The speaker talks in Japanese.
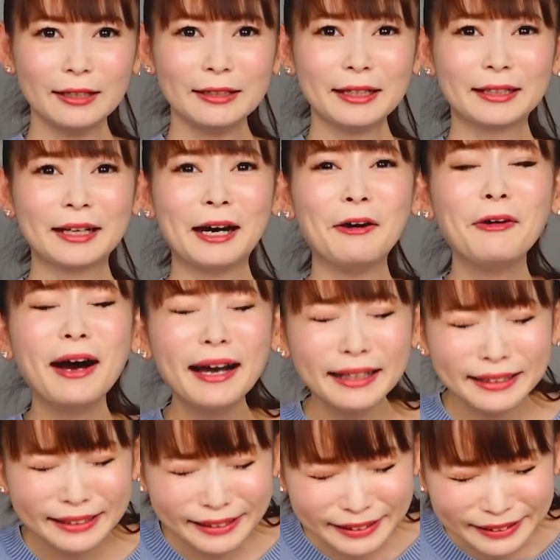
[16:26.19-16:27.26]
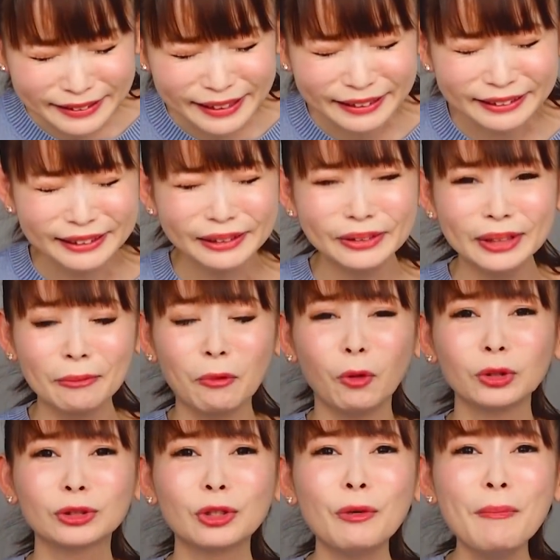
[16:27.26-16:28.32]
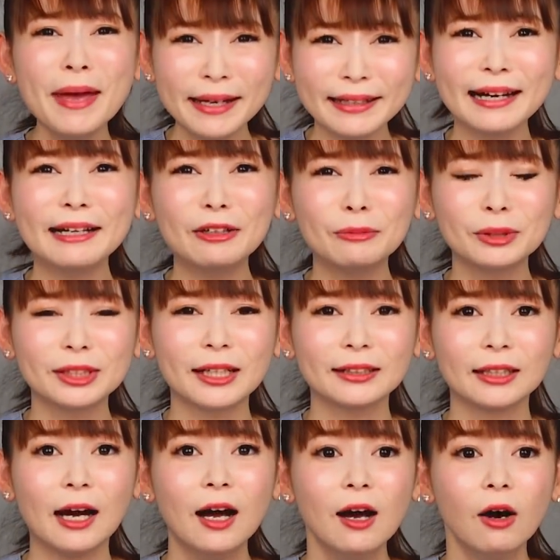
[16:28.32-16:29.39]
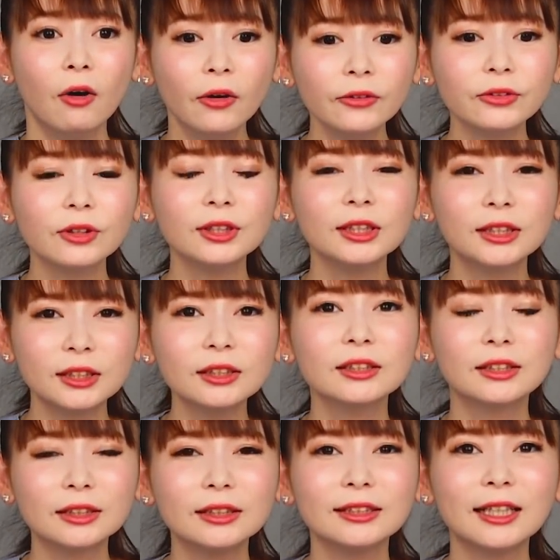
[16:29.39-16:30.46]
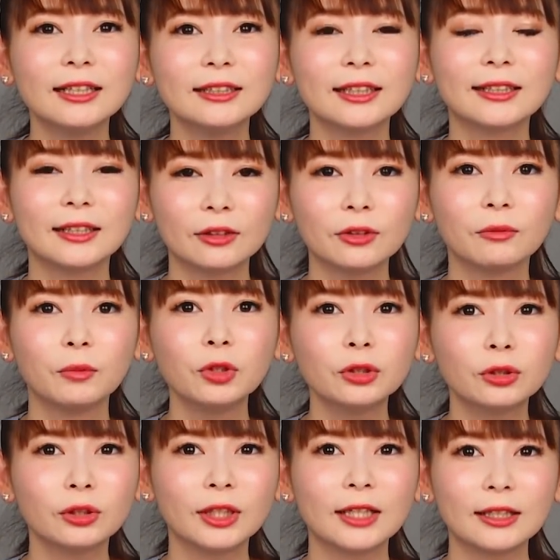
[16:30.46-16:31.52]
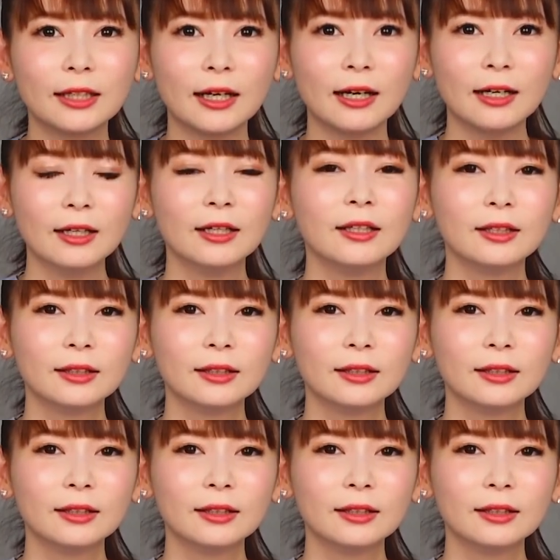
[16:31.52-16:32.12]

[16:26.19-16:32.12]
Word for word: で可愛いですよね、もう乙女かよみたいな、本当にツンツンなんだけど、もっとなんか